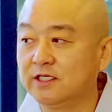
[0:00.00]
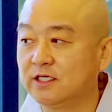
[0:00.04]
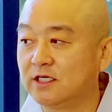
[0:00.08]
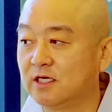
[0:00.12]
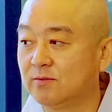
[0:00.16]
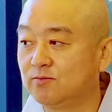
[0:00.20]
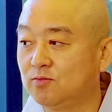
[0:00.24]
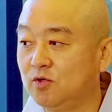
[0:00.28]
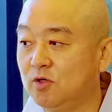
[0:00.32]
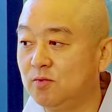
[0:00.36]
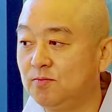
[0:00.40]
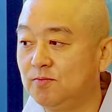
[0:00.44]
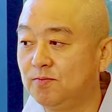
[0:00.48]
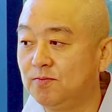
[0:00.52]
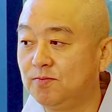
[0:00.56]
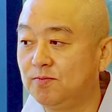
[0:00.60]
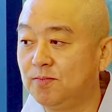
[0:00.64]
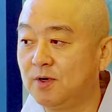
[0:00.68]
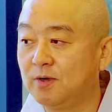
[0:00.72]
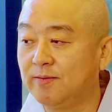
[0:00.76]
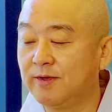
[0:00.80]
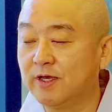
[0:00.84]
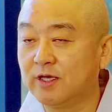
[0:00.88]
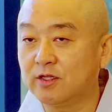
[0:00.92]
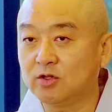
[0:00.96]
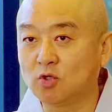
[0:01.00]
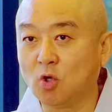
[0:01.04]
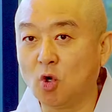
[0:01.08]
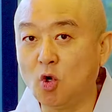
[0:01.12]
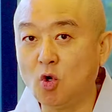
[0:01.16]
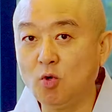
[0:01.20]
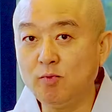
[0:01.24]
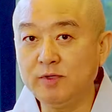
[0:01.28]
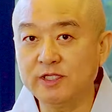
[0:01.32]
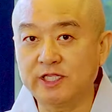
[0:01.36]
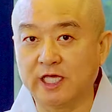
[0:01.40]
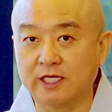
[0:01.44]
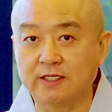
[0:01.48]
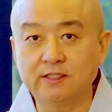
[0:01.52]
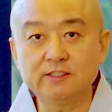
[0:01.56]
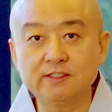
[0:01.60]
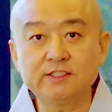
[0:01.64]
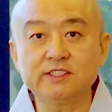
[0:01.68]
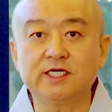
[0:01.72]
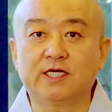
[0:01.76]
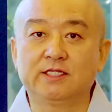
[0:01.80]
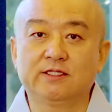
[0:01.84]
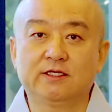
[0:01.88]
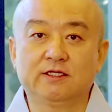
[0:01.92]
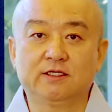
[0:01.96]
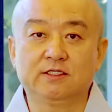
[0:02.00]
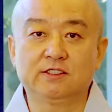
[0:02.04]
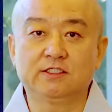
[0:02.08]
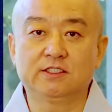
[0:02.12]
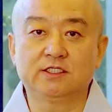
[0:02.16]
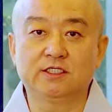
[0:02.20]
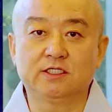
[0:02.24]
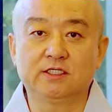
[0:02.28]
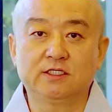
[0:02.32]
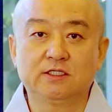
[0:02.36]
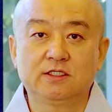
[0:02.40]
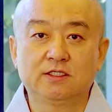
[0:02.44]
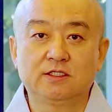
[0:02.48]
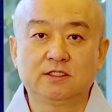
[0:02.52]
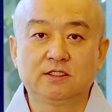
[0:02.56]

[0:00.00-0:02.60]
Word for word: 이게 불법에 도움이 되는지 안 되는지,